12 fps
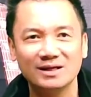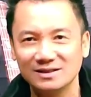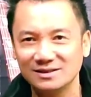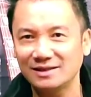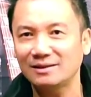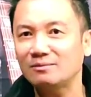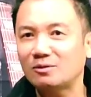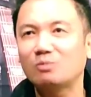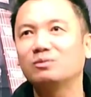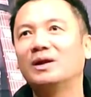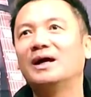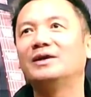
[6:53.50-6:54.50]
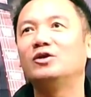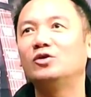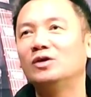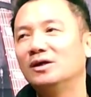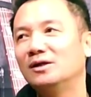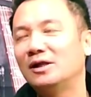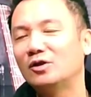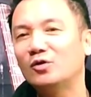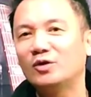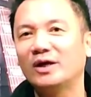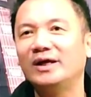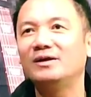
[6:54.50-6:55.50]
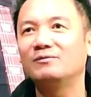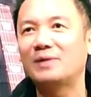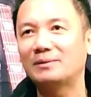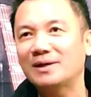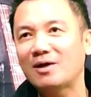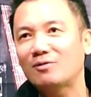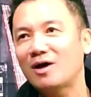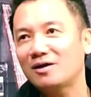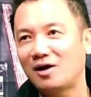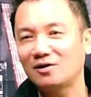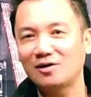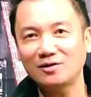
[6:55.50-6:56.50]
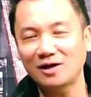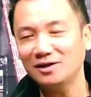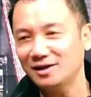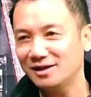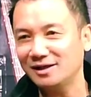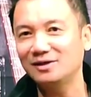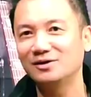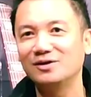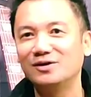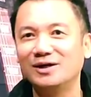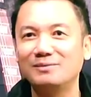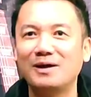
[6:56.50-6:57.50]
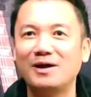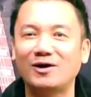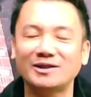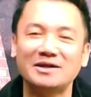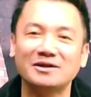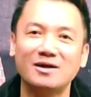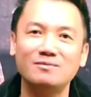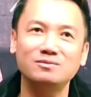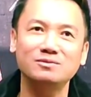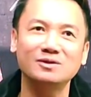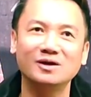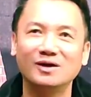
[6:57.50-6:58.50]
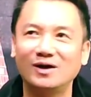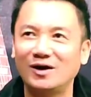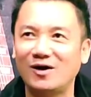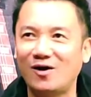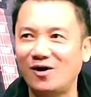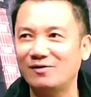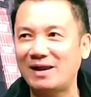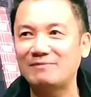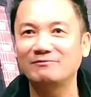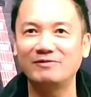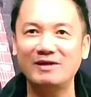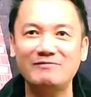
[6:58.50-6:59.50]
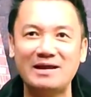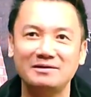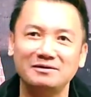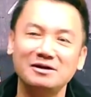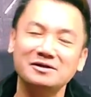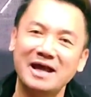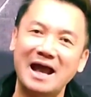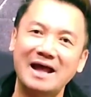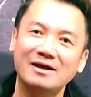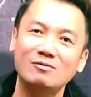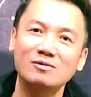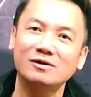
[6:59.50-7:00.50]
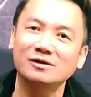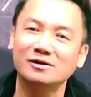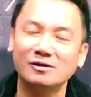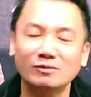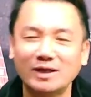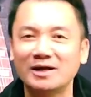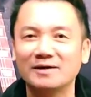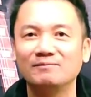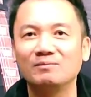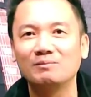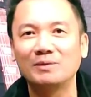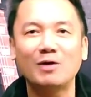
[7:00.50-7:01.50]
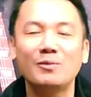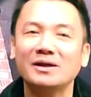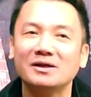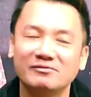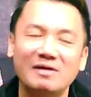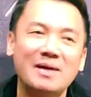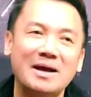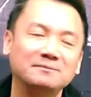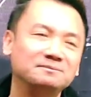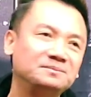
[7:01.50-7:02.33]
sẽ tiếp tục là là duy trì và biết đâu đó còn có có những cái nhiều người mà họ thành công à, họ làm vẽ văn nước nhà cũng không chừng mình đâu biết được phải không ạ